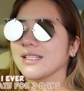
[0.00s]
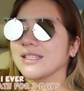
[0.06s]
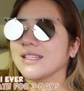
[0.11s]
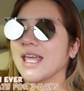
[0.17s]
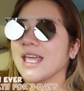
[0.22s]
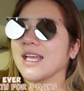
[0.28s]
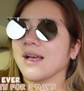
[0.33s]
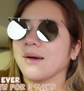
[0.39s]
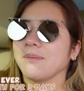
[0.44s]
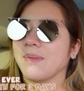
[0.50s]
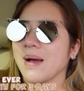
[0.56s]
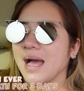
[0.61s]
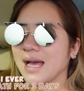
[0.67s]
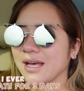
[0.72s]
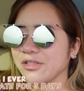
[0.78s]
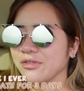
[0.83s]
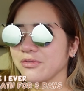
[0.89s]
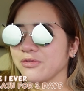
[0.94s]
take a
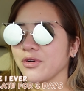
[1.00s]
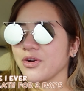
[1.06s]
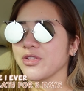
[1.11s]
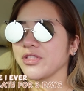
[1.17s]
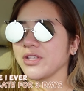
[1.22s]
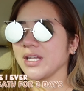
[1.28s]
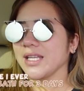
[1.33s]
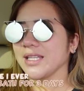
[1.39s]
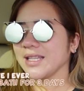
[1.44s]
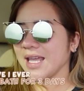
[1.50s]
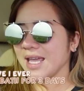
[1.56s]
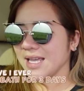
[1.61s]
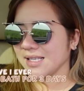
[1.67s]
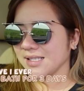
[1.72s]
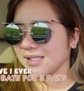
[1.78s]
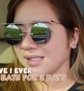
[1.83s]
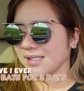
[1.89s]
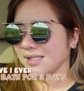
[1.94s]
bath for three
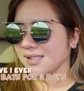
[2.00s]
days.